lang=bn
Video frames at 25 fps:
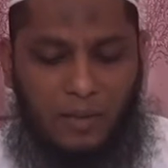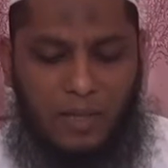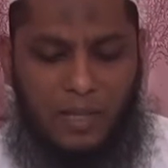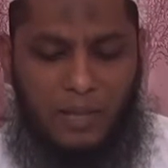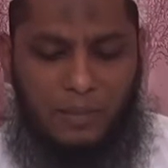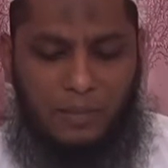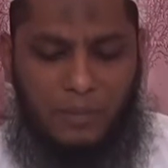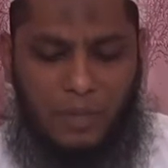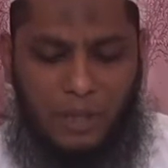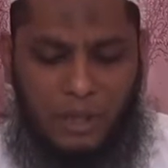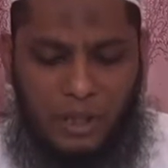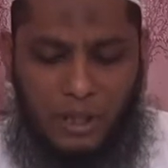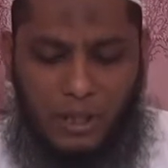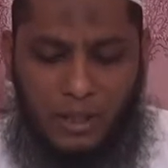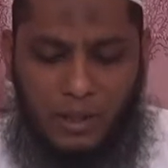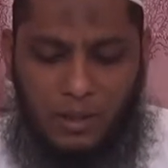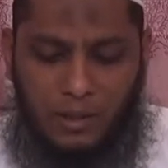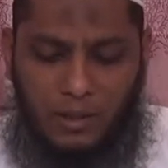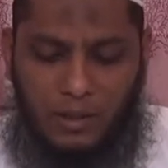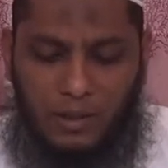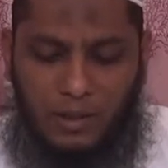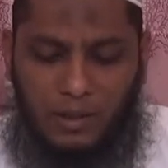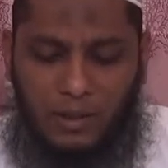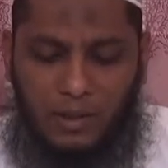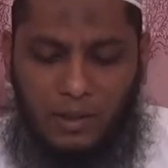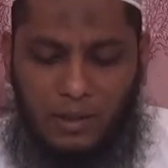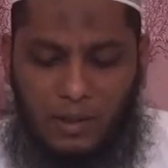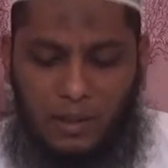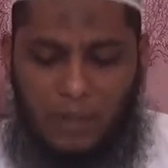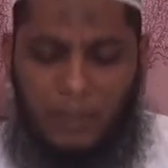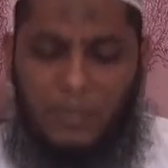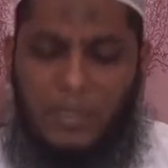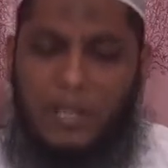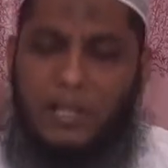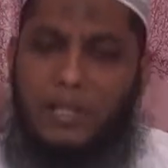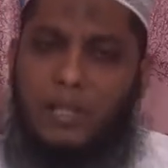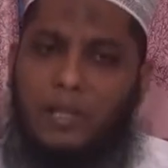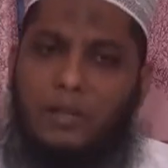অনেক বেশি
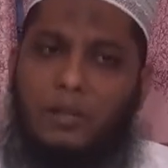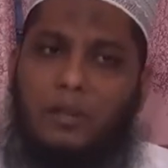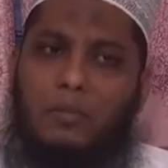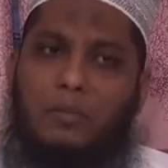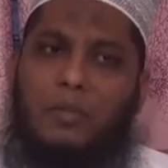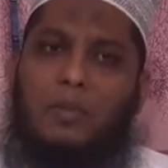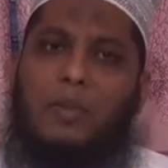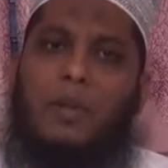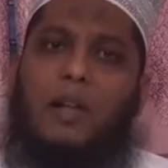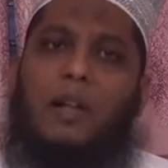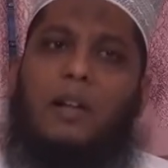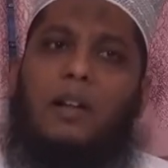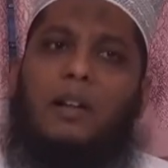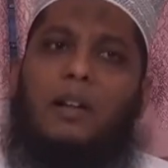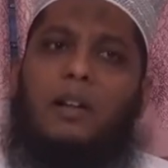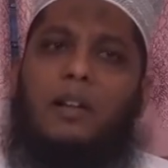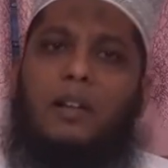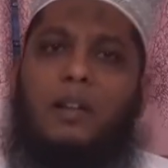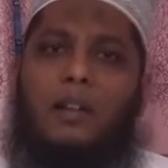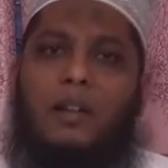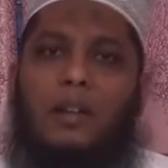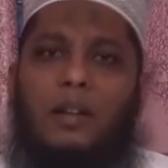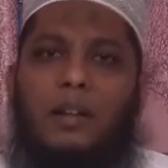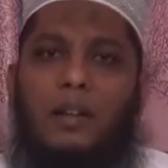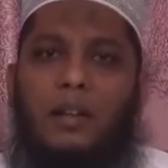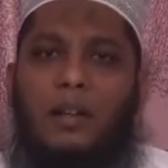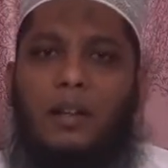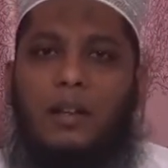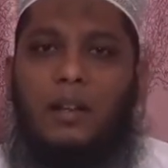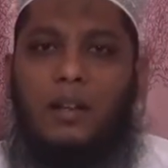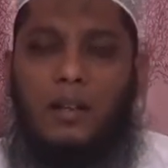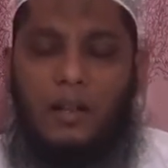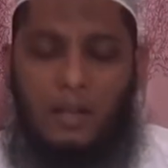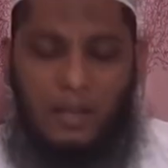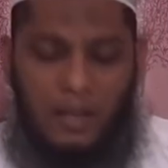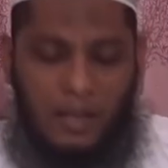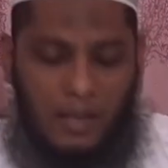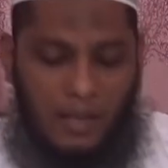রামাজানুল মুবারক
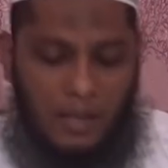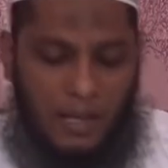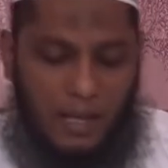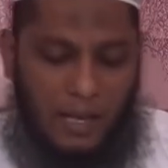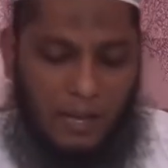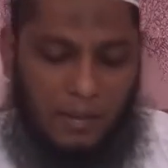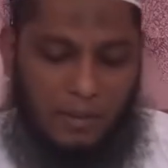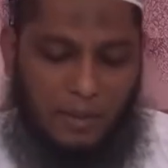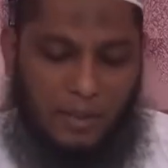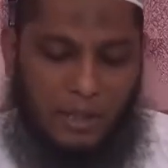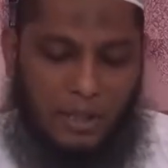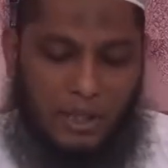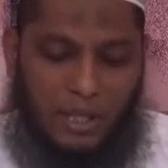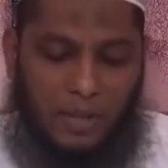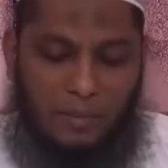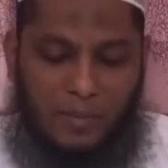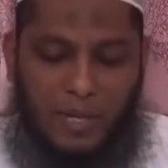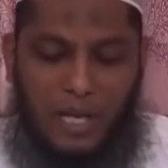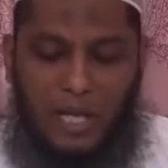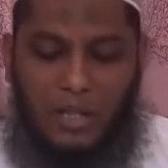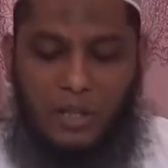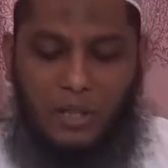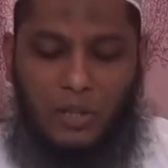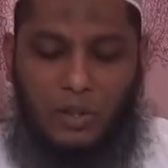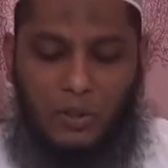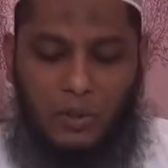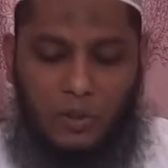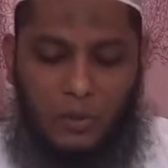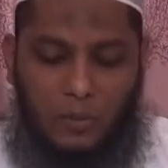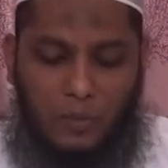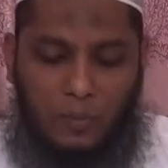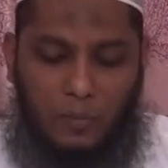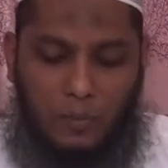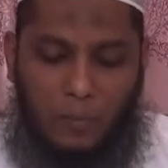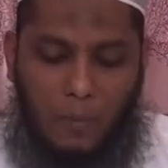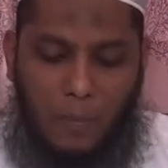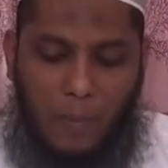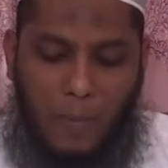আমাদের সামনে আসন্ন
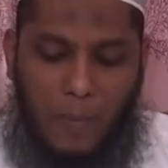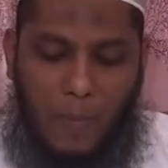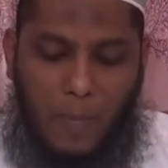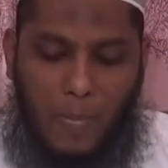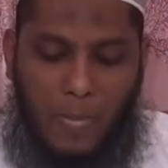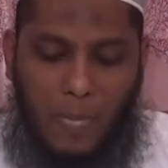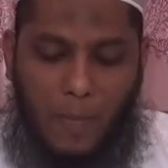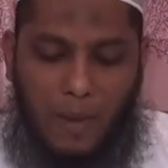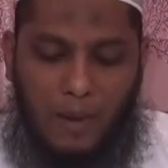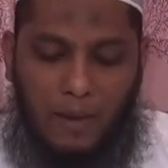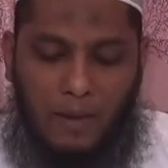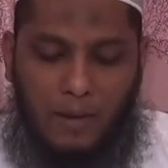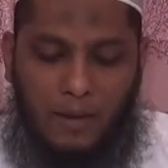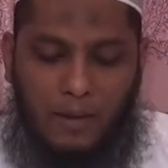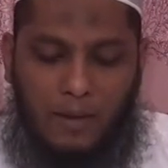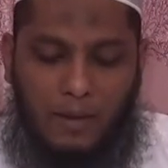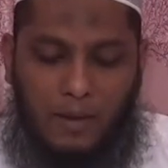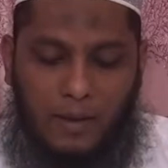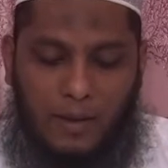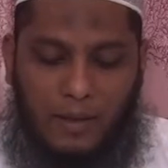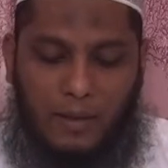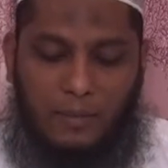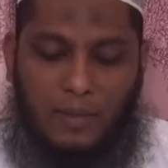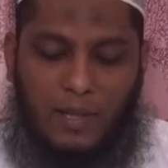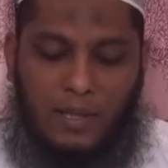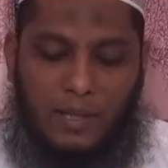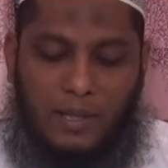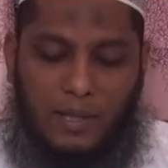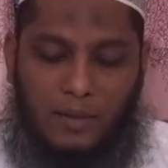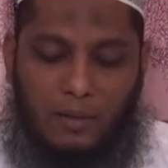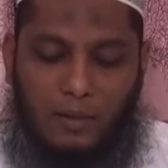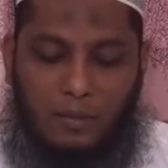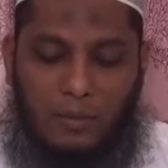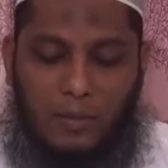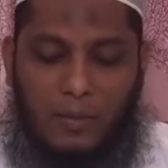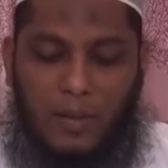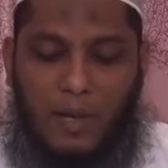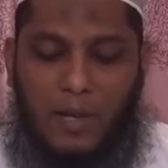
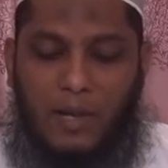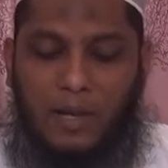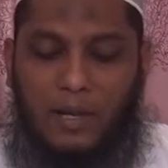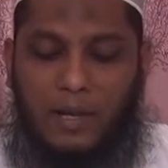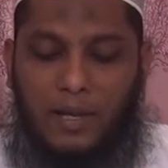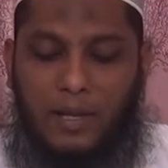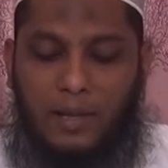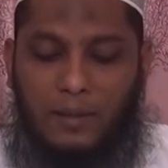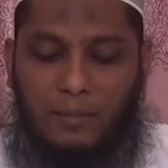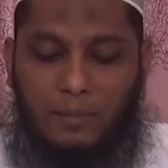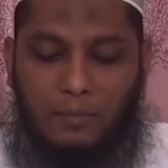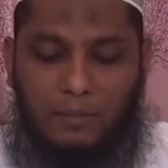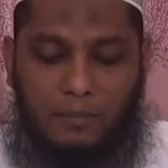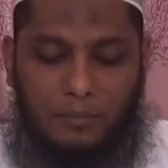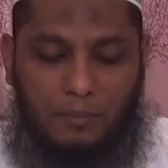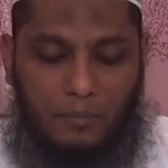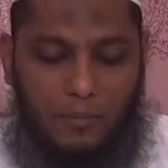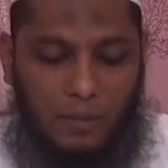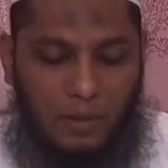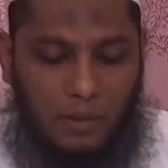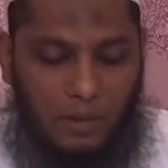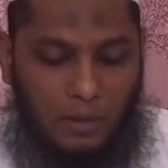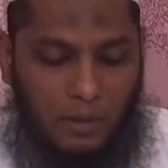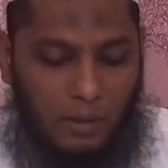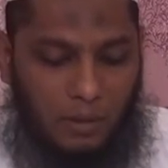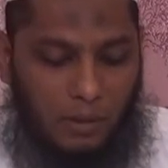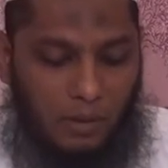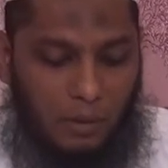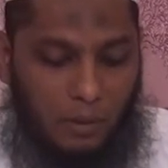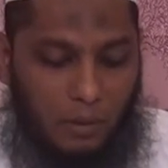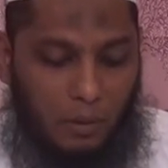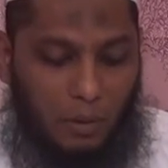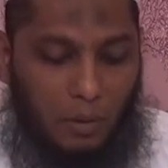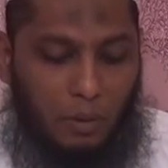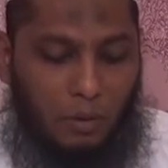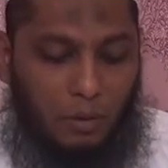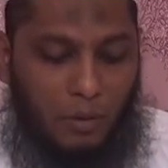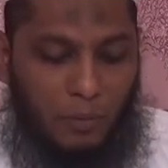রামাজানুল মুবারকের
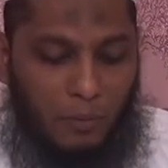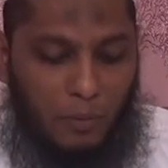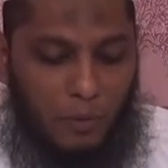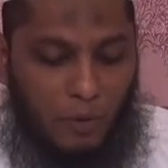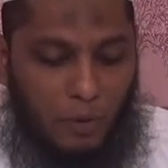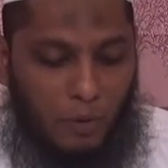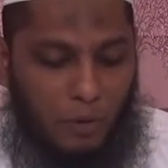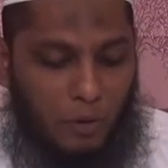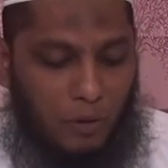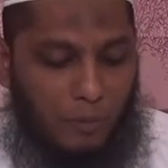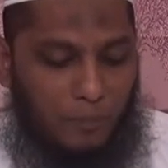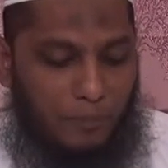গুরুত্বপূর্ণ